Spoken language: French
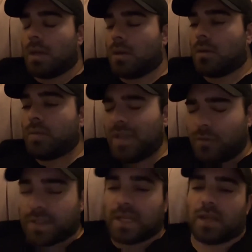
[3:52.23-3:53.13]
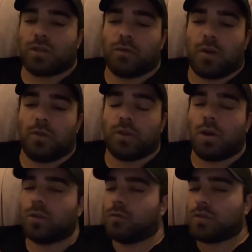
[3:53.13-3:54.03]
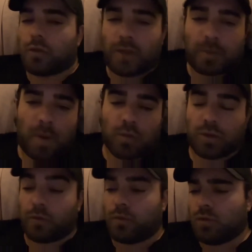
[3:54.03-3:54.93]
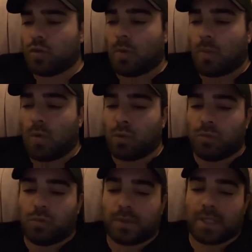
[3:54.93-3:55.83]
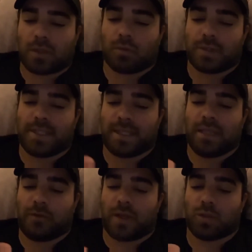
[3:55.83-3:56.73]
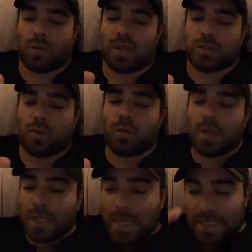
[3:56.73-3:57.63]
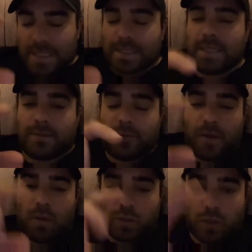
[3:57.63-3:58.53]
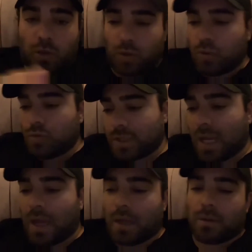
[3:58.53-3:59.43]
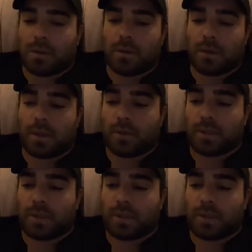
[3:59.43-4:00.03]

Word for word: euh, oui, vous allez recevoir votre code, vous en faites pas, on s'en fout du moment où, tu as ton ticket de facturation. C'est ce qui fait en sorte que tu seras, euh, que